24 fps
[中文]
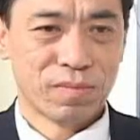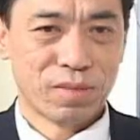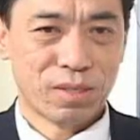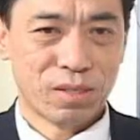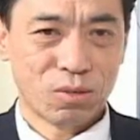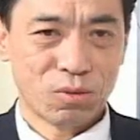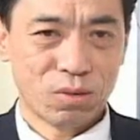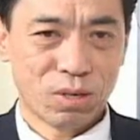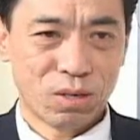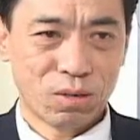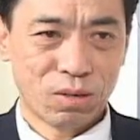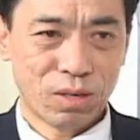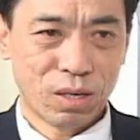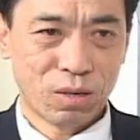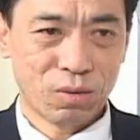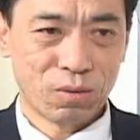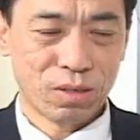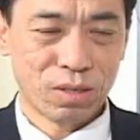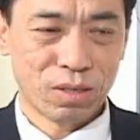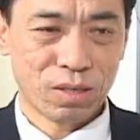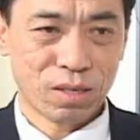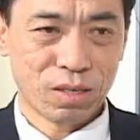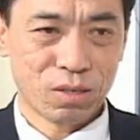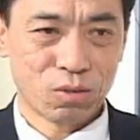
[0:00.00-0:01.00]
结果后来
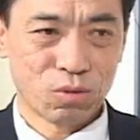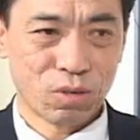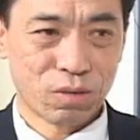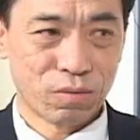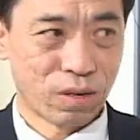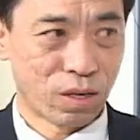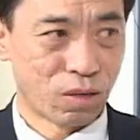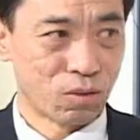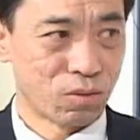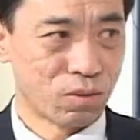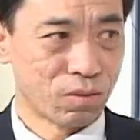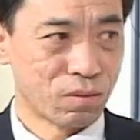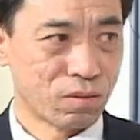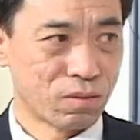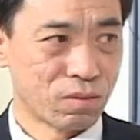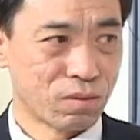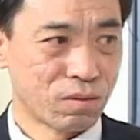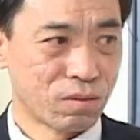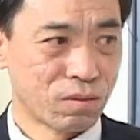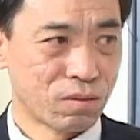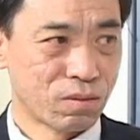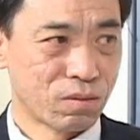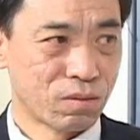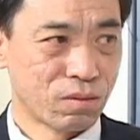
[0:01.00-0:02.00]
我一看《转法轮》，
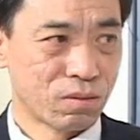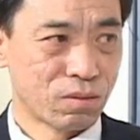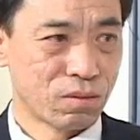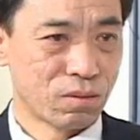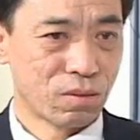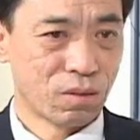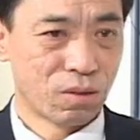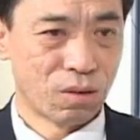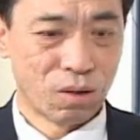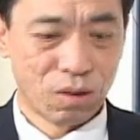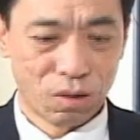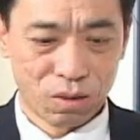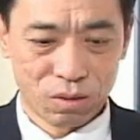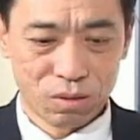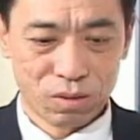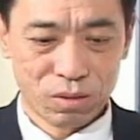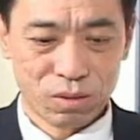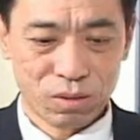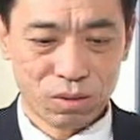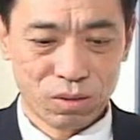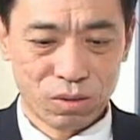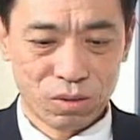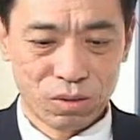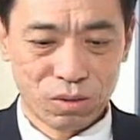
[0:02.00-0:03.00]
哦，
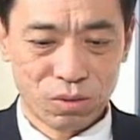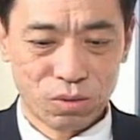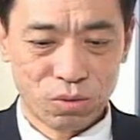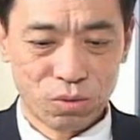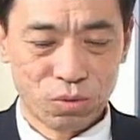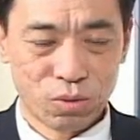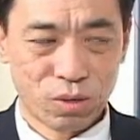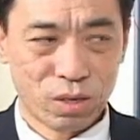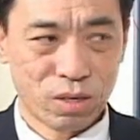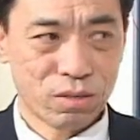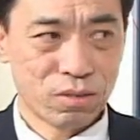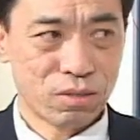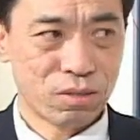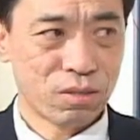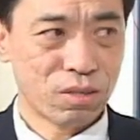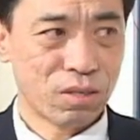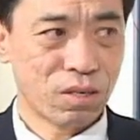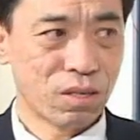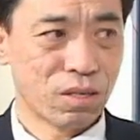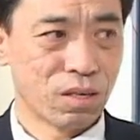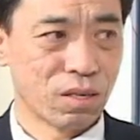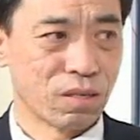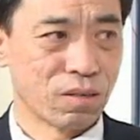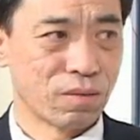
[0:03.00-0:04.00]
原来是
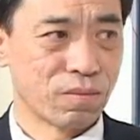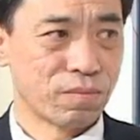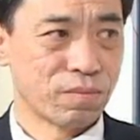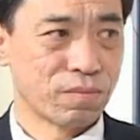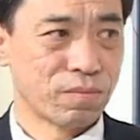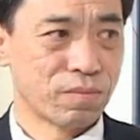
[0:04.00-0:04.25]
这样。